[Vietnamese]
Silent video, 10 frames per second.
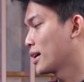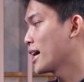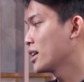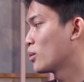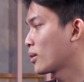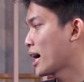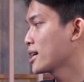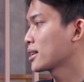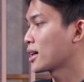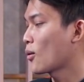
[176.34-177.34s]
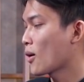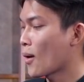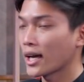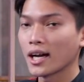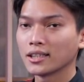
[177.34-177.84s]
Và đây là một cái rất là
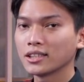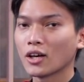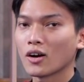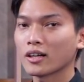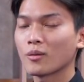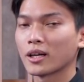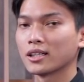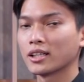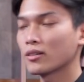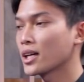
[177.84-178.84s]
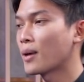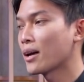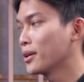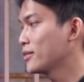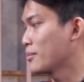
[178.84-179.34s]
hoan nghênh cho cái con màn hình này của
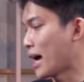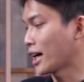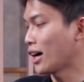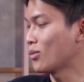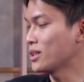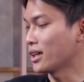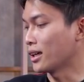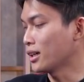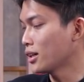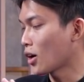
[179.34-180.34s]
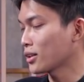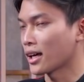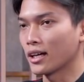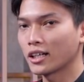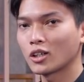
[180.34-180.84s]
Gigabyte bởi vì bạn không chỉ có
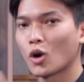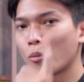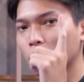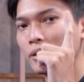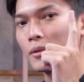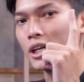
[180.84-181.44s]
thể kết nối một thiết